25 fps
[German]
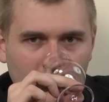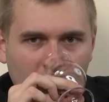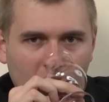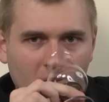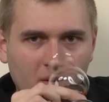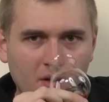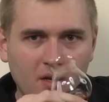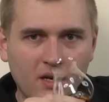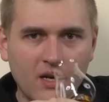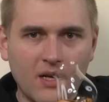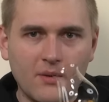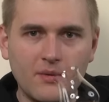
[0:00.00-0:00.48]

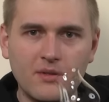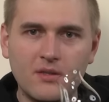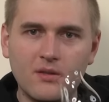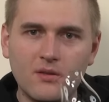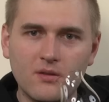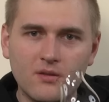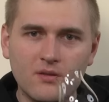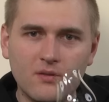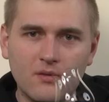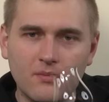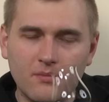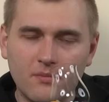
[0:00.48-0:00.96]
Aber dann habe ich
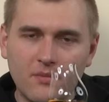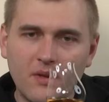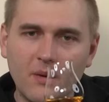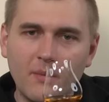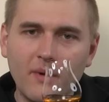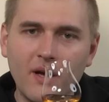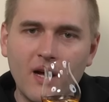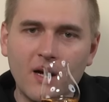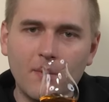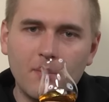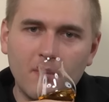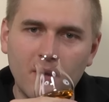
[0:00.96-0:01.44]
noch so, da
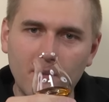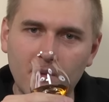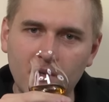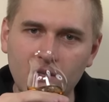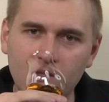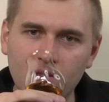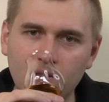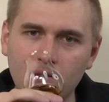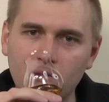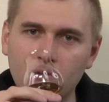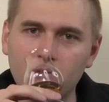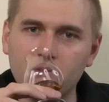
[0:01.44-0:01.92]
merkt man im
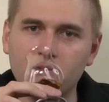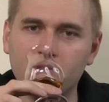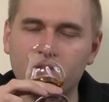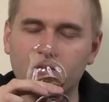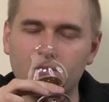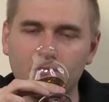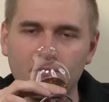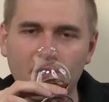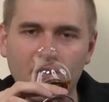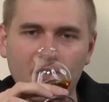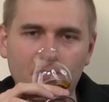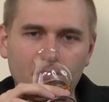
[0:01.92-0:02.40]

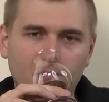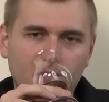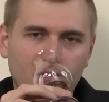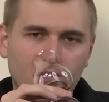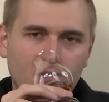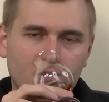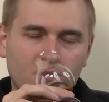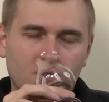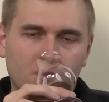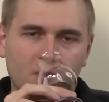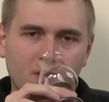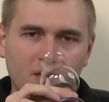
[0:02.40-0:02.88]
Hintergrund, merkt man
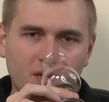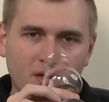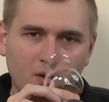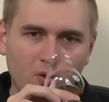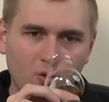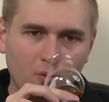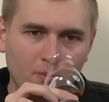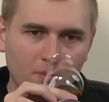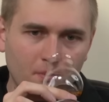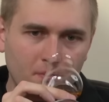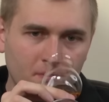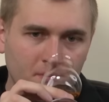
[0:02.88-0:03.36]
dann schon den
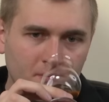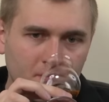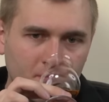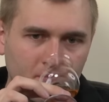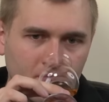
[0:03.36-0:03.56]
Rum